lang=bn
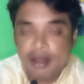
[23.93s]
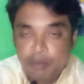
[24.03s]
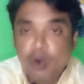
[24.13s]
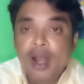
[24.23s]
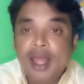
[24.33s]

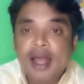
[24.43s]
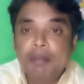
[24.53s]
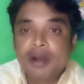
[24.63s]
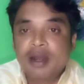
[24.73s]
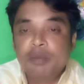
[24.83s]
বললে
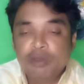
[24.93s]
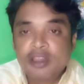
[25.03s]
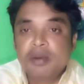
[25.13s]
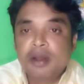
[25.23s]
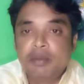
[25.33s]
আপনারা
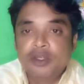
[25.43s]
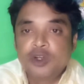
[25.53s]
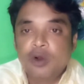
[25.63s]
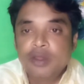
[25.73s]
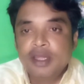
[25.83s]
বুঝতে পারবেন
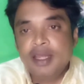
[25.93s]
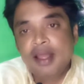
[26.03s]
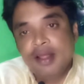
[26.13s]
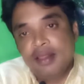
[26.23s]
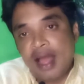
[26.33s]
সহজে
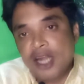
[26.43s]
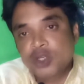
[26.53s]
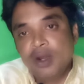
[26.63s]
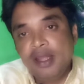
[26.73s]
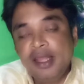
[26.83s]
যে
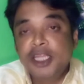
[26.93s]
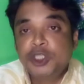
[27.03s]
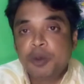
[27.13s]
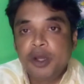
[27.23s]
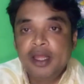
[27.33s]
আসলেই এই
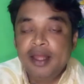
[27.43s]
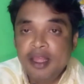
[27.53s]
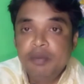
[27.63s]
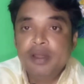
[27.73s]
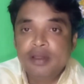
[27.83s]
সময়ে
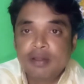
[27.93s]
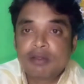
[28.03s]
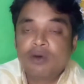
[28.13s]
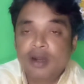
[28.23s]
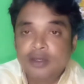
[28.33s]
এই বিজনেস
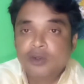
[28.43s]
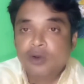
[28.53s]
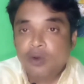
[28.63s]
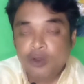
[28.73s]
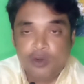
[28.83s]
করার জন্য
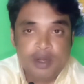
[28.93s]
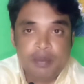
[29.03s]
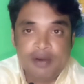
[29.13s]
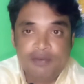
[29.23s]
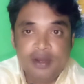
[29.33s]
কতটা
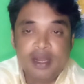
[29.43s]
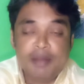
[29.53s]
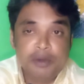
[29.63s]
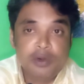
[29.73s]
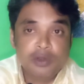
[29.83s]
পারফেক্ট
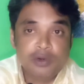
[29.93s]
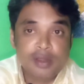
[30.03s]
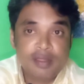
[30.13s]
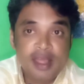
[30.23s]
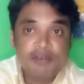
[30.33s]
আপনি কতটা
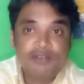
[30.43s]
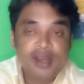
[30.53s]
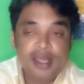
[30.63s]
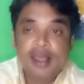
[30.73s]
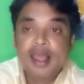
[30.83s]

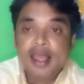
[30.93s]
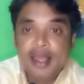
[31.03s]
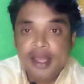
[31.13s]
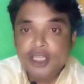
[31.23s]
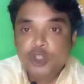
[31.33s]
সেফলি
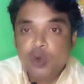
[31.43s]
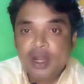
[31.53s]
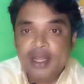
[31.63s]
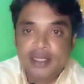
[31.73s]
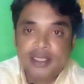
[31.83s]
এই জোনে
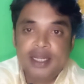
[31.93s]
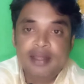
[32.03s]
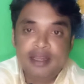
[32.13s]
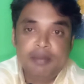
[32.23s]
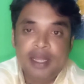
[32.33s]
এসে
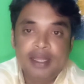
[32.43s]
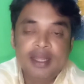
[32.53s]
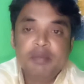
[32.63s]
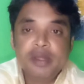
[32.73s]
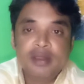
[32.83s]
এজেন্ট
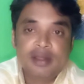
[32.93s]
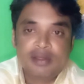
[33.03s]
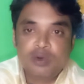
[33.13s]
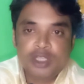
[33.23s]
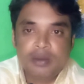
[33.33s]
ব্যাঙ্কিংয়ে বিজনেস
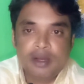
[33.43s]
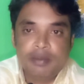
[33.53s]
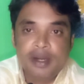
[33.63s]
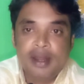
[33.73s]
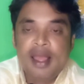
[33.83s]
করতে
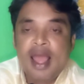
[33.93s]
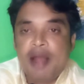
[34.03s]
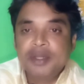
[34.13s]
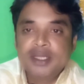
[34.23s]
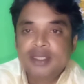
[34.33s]
পারবেন
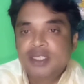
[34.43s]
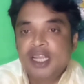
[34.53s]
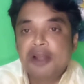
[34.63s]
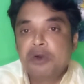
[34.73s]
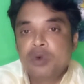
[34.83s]
আমাদের দেশে
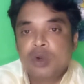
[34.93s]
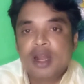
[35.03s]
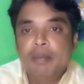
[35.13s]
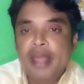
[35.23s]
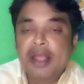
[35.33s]
এখন
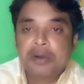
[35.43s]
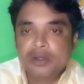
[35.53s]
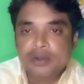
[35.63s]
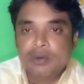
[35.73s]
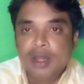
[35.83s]
টোটাল ব্যাংক
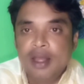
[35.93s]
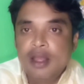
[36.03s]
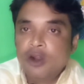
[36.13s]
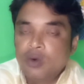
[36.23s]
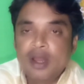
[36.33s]
কতগুলা
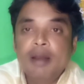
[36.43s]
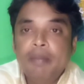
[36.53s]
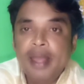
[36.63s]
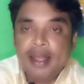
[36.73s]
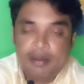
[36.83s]
টোটাল
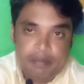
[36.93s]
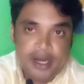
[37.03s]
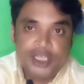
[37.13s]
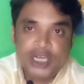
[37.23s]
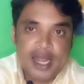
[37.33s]
ব্যাংক
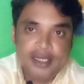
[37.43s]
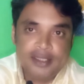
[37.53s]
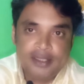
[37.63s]
প্রায় ষাট